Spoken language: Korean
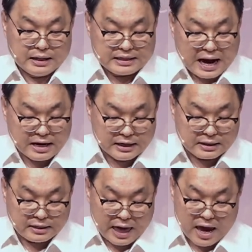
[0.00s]

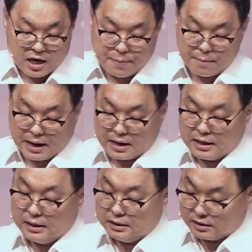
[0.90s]
땅은 내 입의
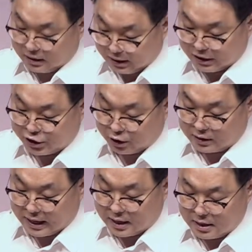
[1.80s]
말을
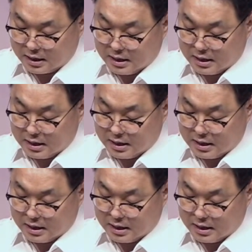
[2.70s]
들을지어다